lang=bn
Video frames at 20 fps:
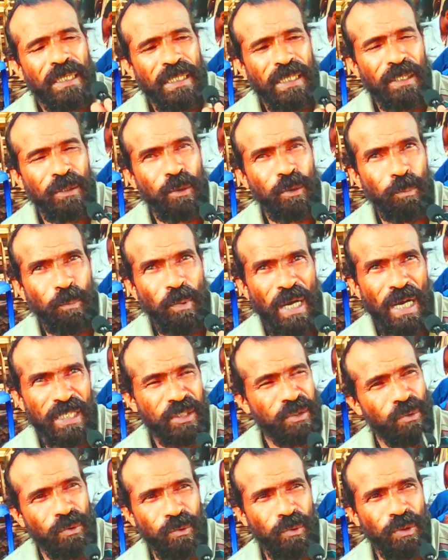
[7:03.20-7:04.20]
এখানে তো বাস
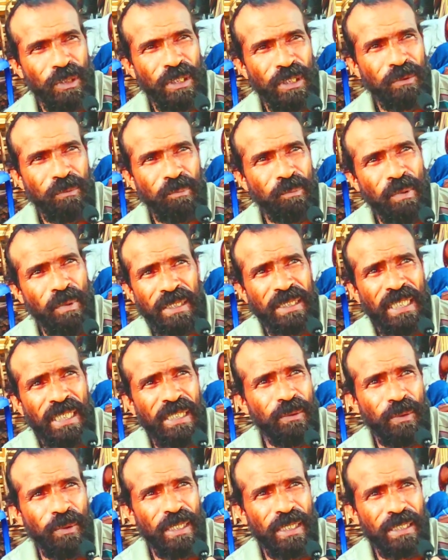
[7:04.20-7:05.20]
তো তৈরি বাদাই
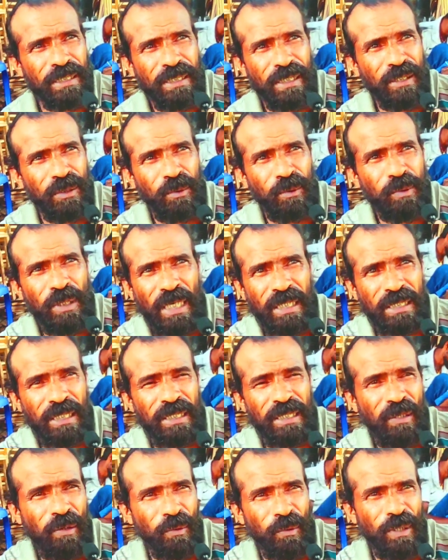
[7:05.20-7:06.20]
হয়ে গেছে কিছুটা একটা
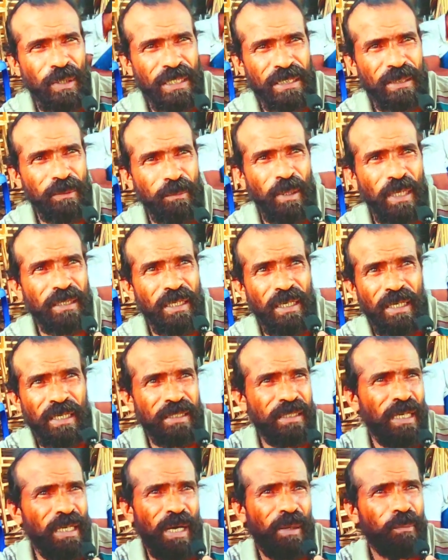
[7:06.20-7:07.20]
টাওয়ার হয়ে গেছে বাদা আর
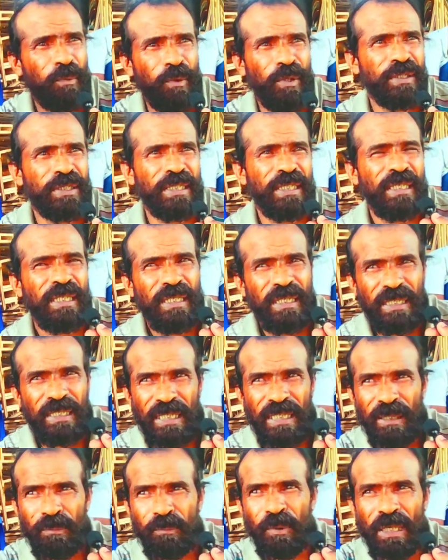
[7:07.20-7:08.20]
একটা হাফ হয়েছে
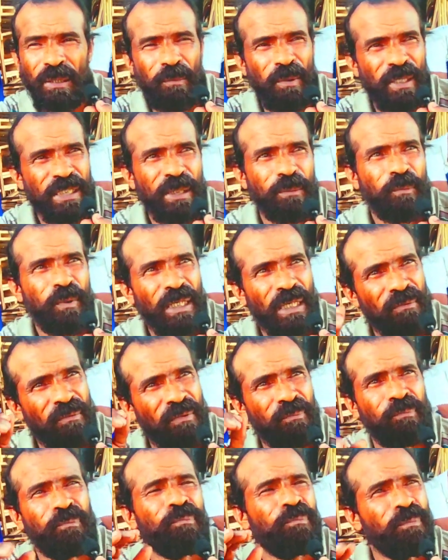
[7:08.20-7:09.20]
এরপরে বাসের পরে
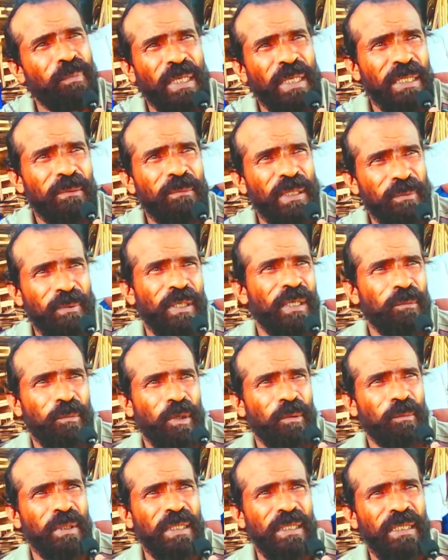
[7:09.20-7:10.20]
বাটামের ফ্রেম
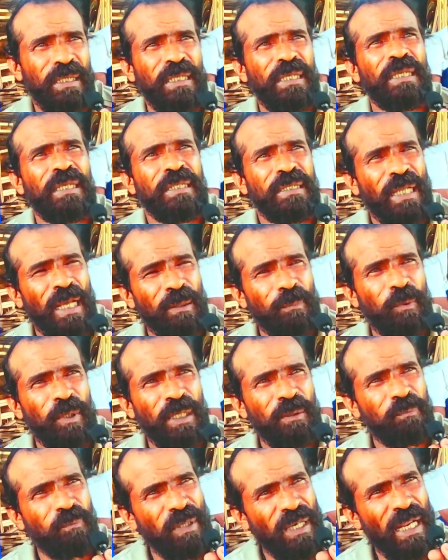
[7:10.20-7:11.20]
হবে তারপরে
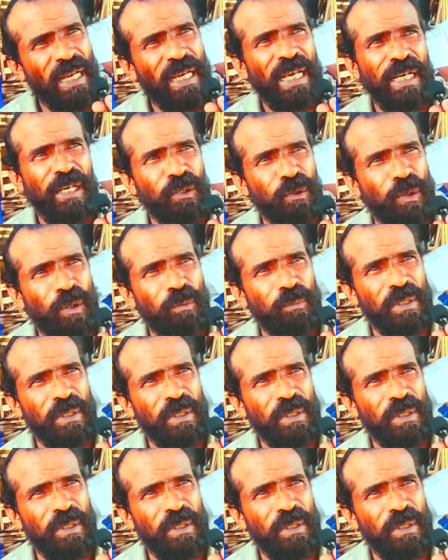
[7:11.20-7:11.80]
পিলার লাগানো